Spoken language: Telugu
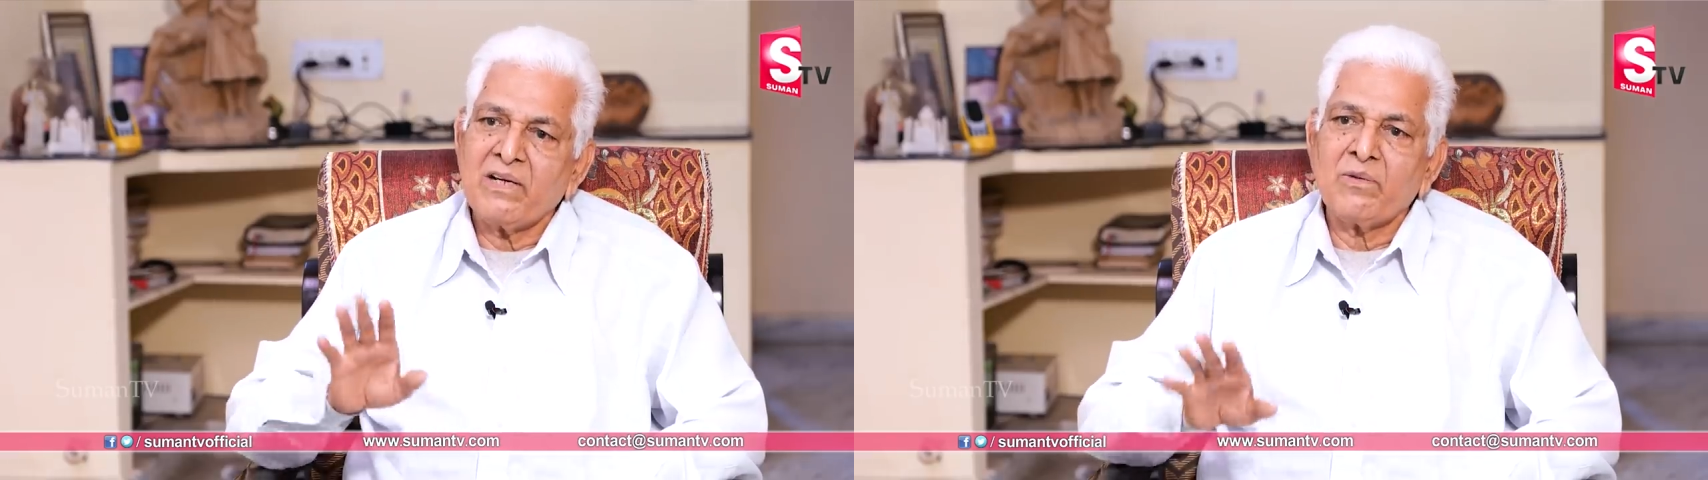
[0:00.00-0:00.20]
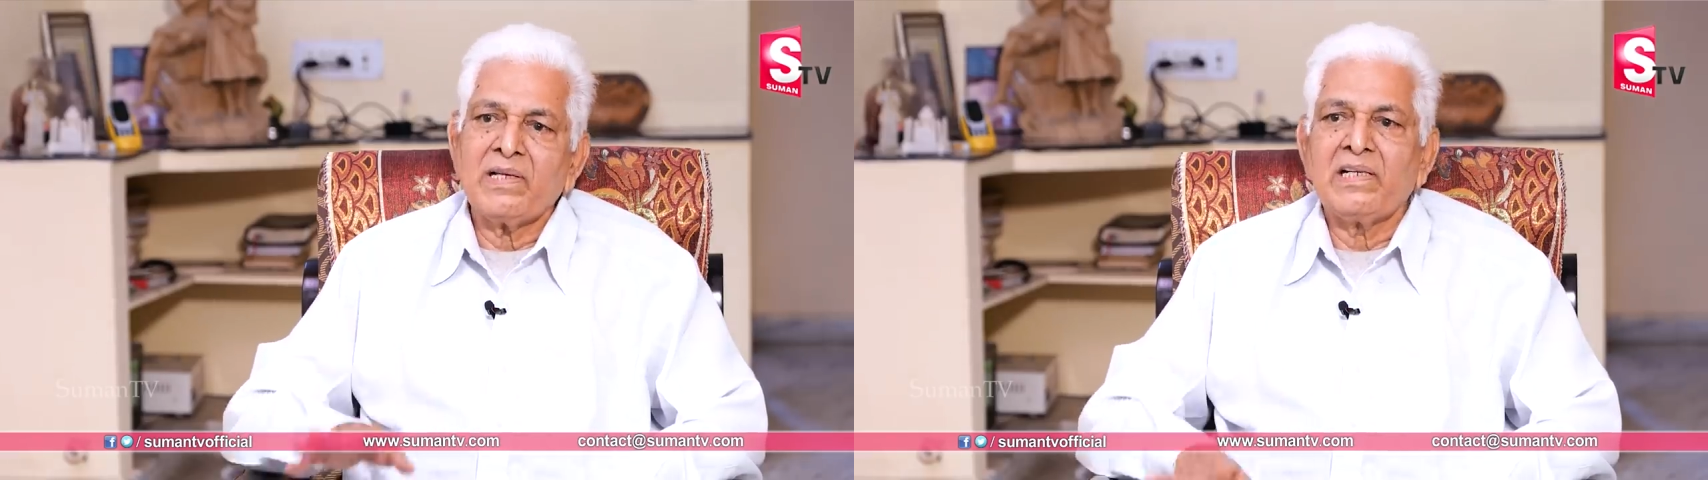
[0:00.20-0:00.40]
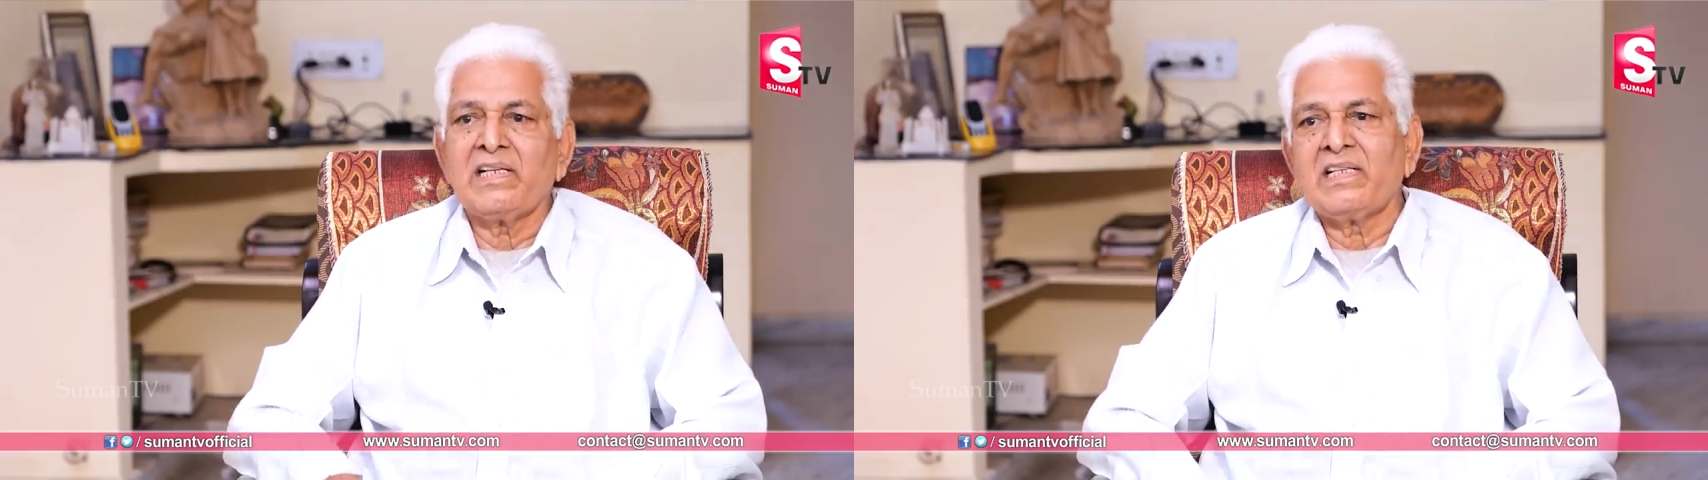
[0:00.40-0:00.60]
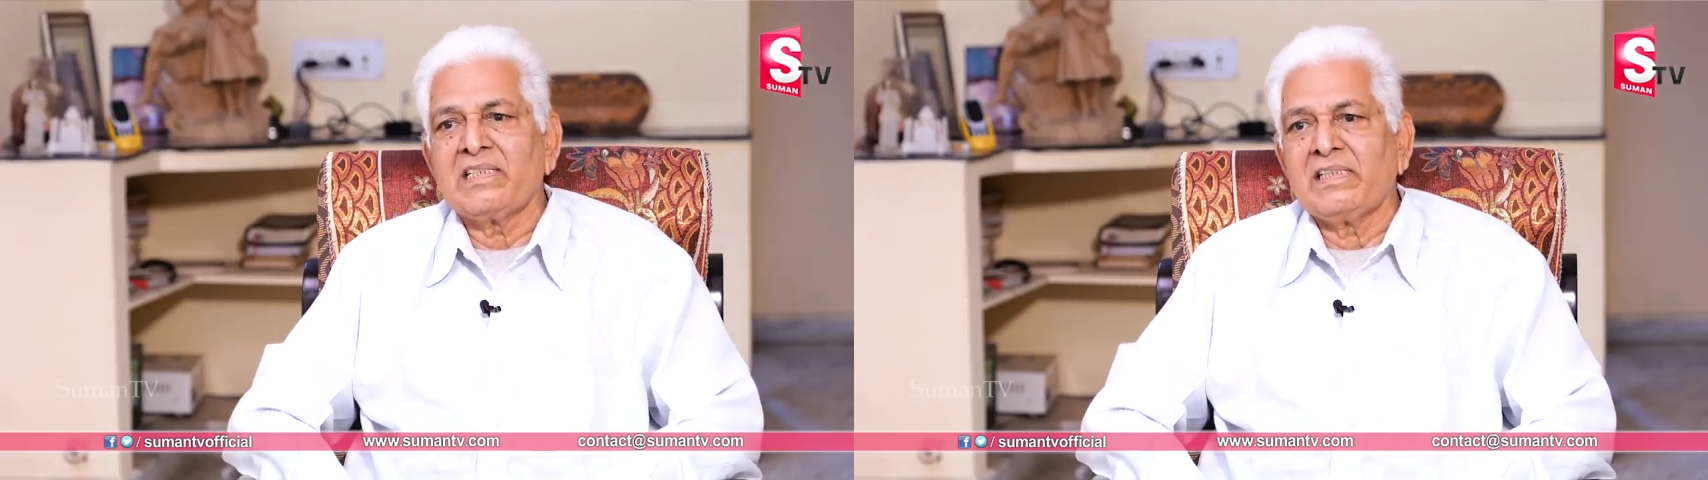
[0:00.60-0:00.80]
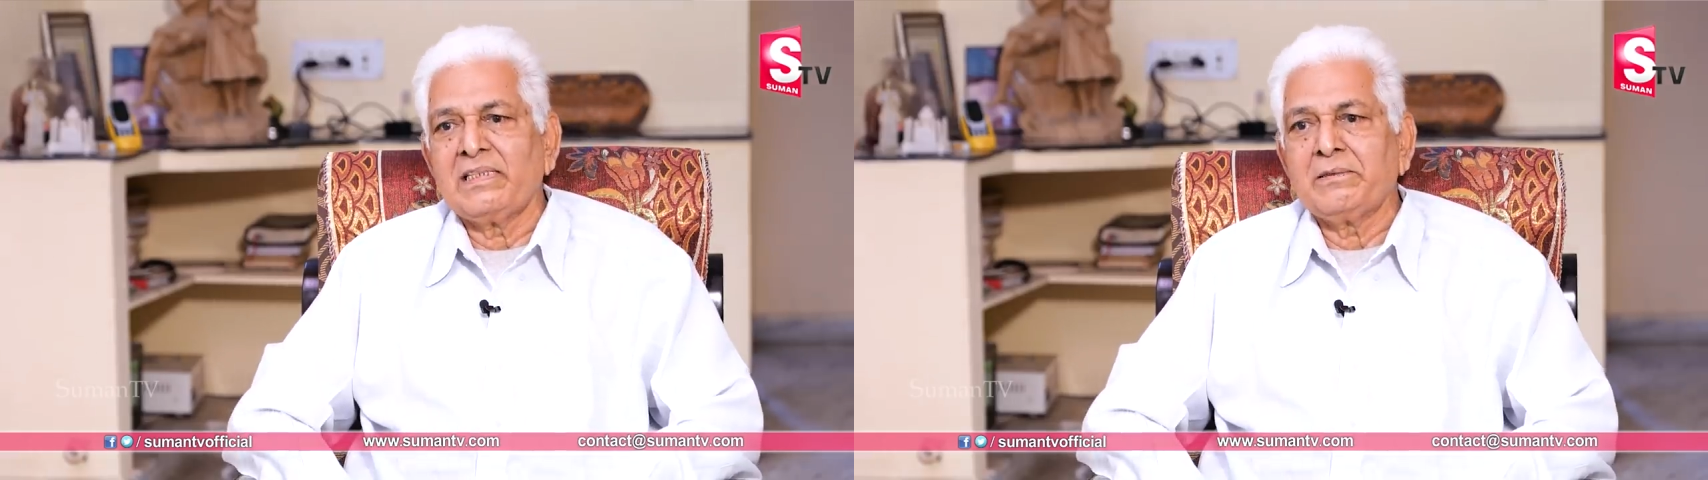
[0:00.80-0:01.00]
లేకుండానే
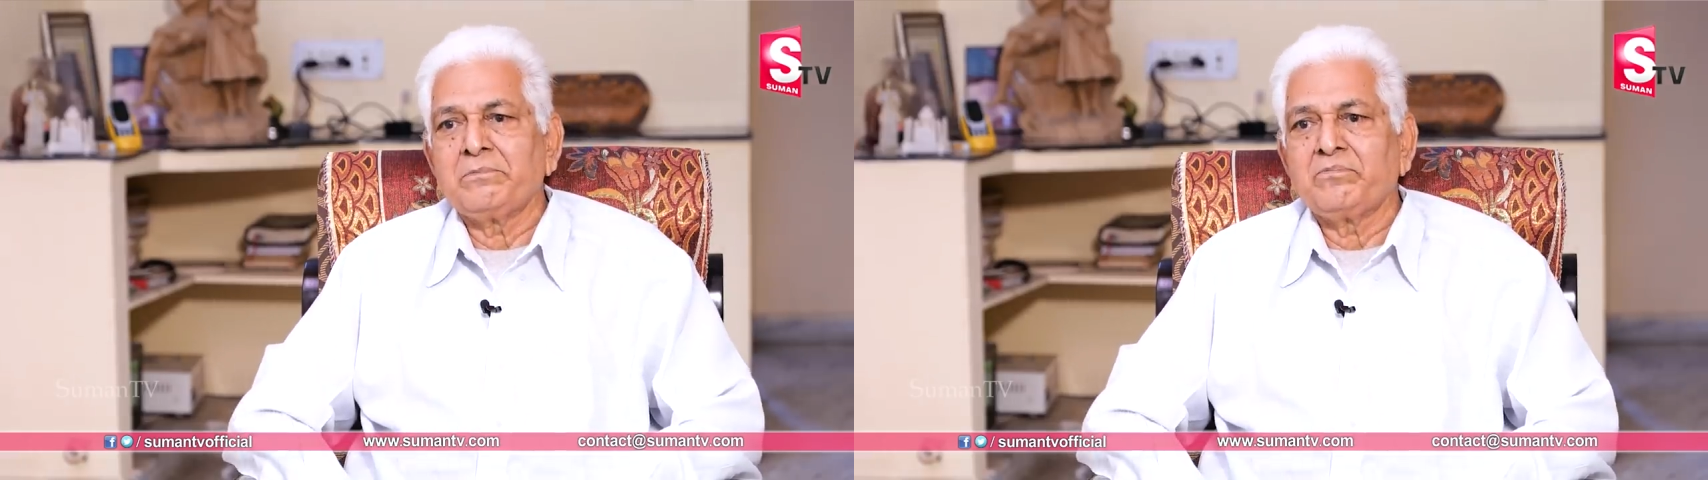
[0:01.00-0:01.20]
నడిచింది